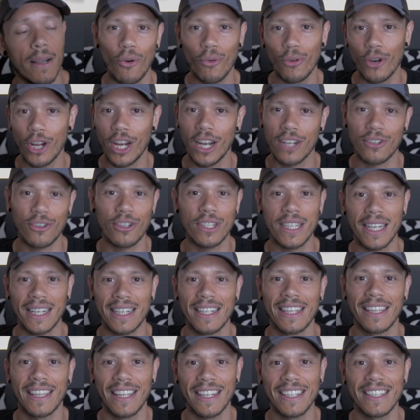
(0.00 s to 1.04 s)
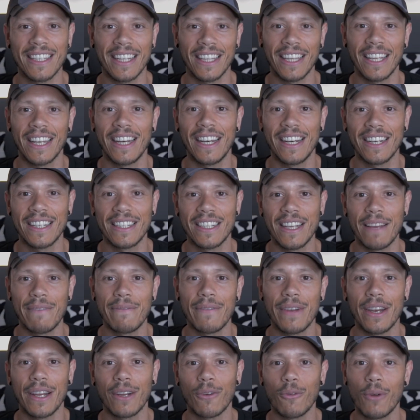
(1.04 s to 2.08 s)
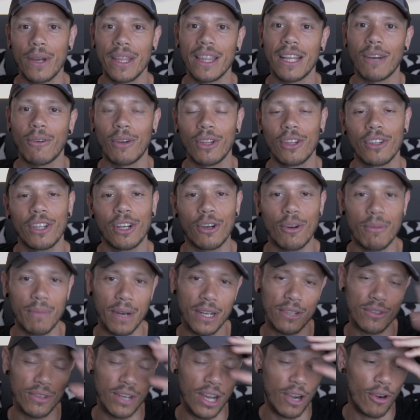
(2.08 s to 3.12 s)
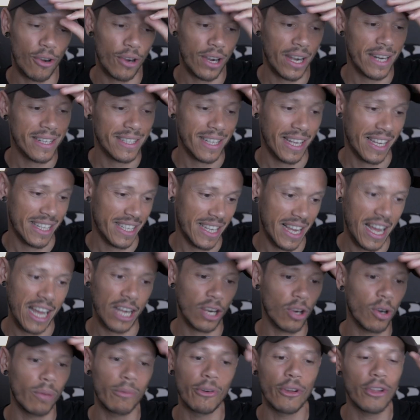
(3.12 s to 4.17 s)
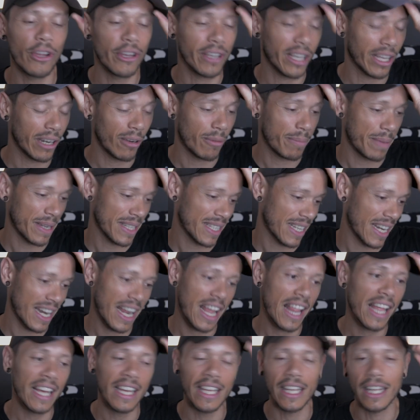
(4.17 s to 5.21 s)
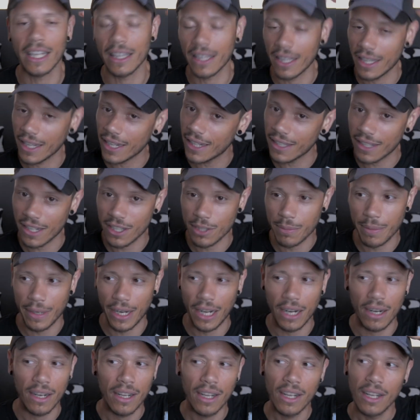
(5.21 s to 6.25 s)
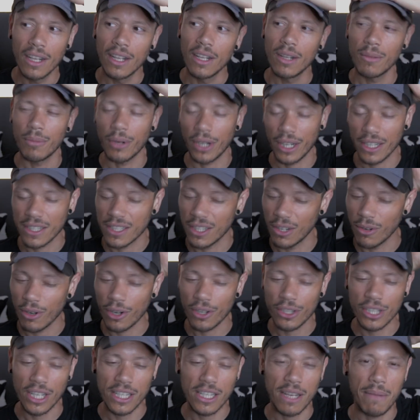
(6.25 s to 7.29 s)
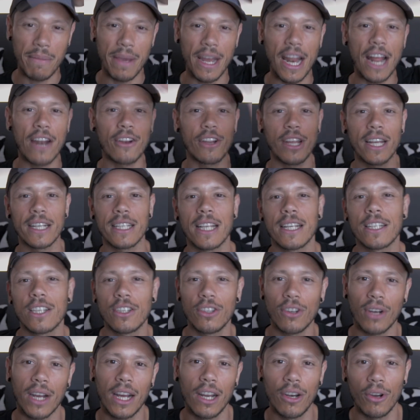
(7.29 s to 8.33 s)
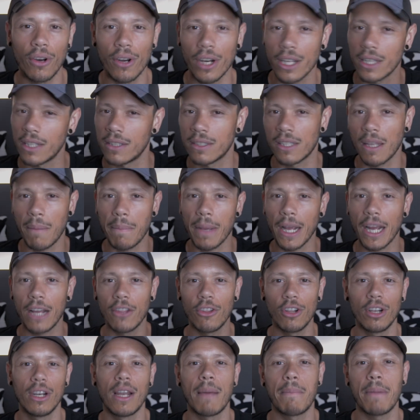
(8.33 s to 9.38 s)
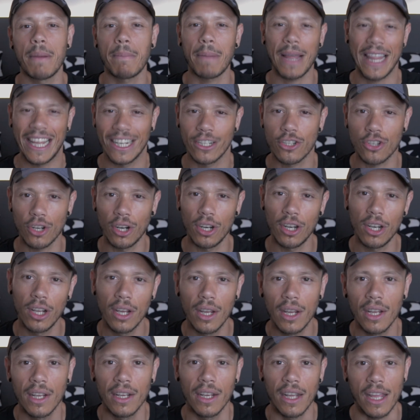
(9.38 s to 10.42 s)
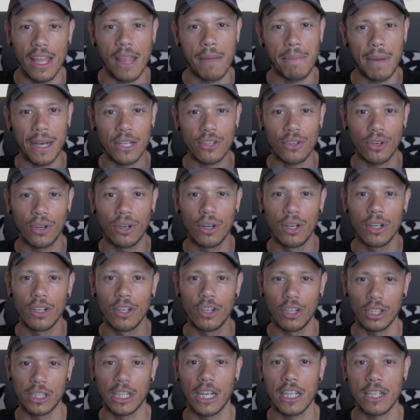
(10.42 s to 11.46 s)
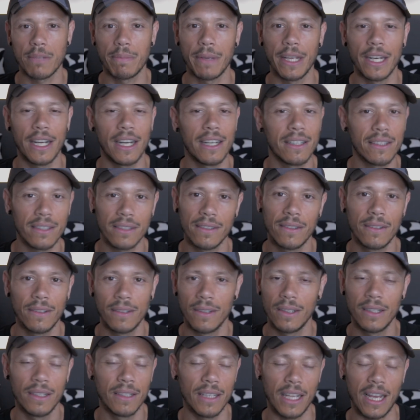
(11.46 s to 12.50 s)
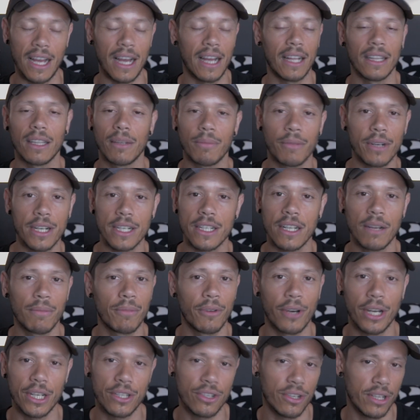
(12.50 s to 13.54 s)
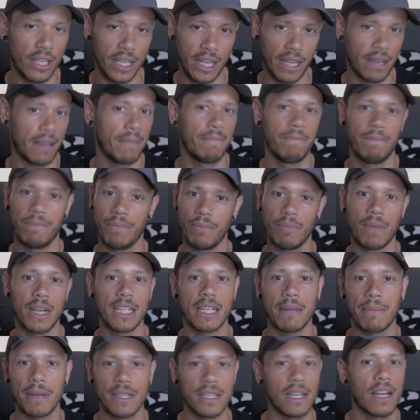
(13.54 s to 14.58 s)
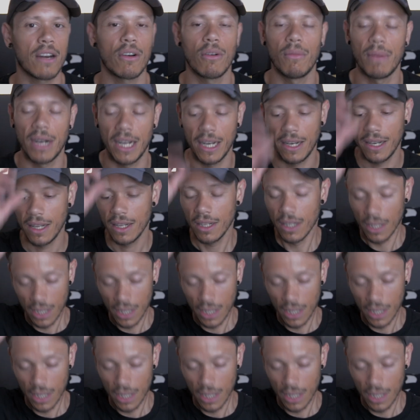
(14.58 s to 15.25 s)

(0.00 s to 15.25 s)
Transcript: Una de las cosas que tienes que tener siempre en cuenta cuando te compras una gorra es que sea cómodo y que no pese nada y que te deje transpirar. Porque si luego estás en verano y está haciendo calor y te está pegando en la pepa de sol y de paso no transpiras, ya te puede dar por hecho de que vas a pasarlo mal.